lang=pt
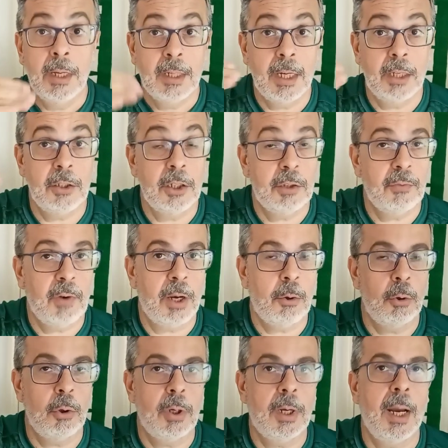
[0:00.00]
que a gente vai
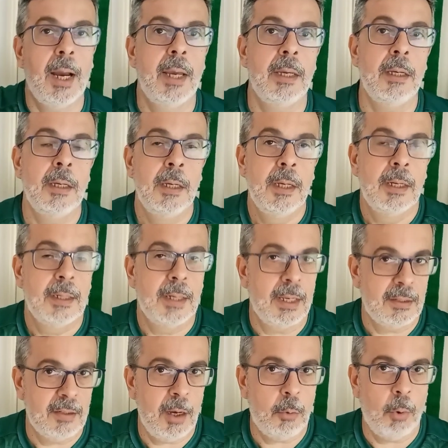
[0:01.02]
colocar aí na
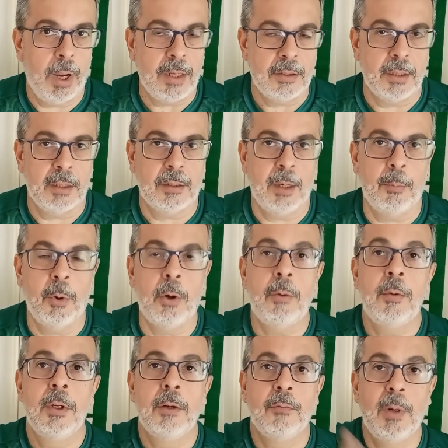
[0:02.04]
sequência, tá bom?